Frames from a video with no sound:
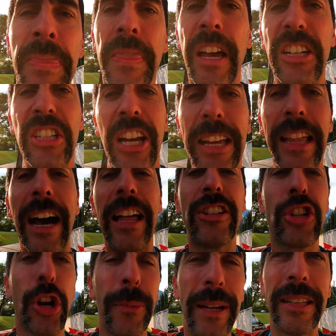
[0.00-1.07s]
Deixa aí na área
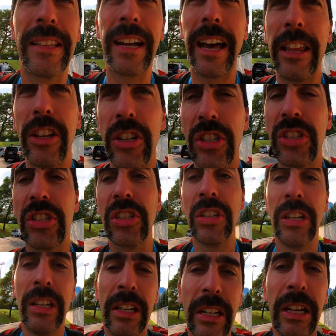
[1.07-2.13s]
de comentários
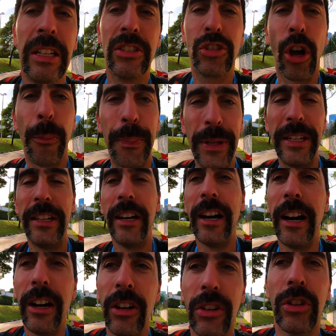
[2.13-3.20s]
sua
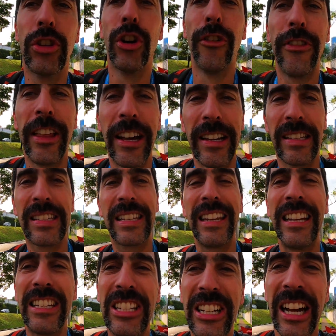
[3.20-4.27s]
opinião, dúvidas,
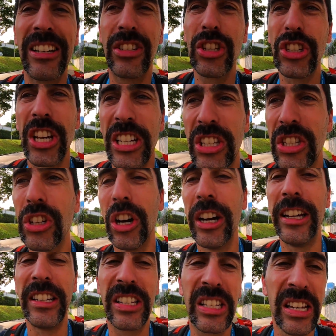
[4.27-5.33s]
críticas,
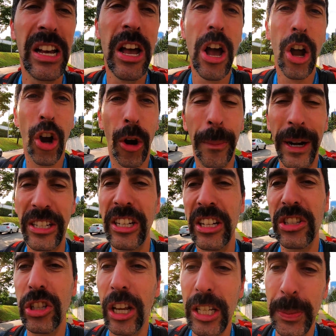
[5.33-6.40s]
sugestões.
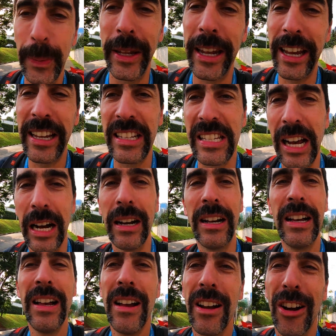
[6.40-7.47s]
Compartilhe sua experiência.
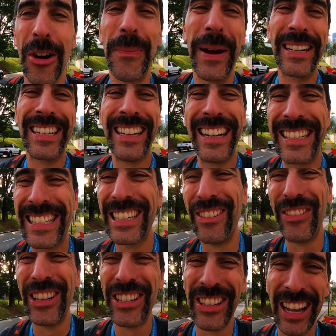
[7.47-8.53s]
Compartilhe esse
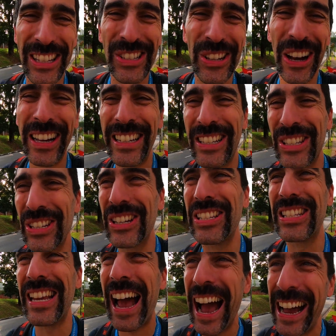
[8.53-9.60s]
vídeo nas suas redes
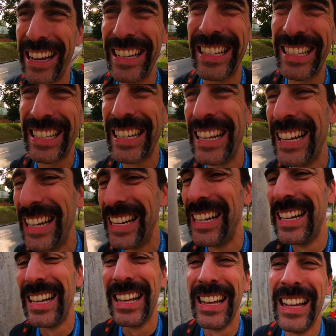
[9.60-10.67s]
sociais.
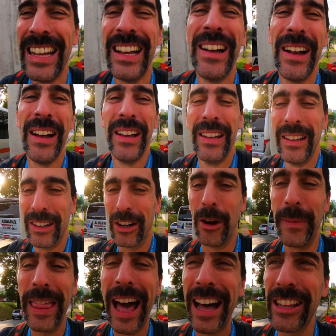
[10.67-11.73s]

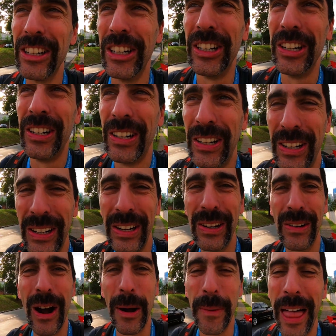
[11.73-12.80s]
Combinado?
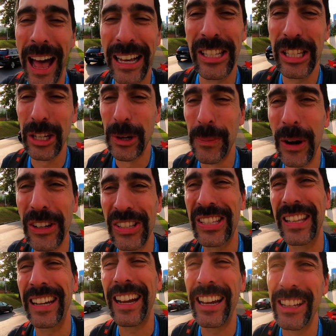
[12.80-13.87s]
Um abraço, bons
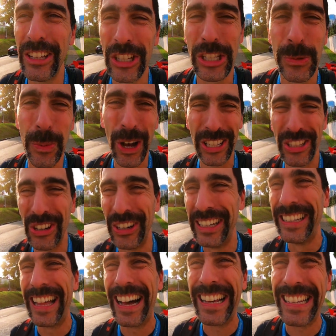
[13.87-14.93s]
treinos, boas
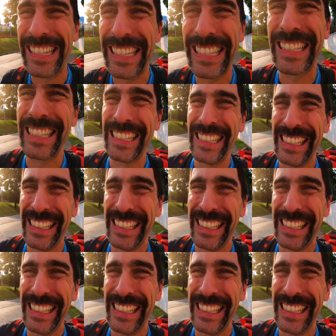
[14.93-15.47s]
corridas.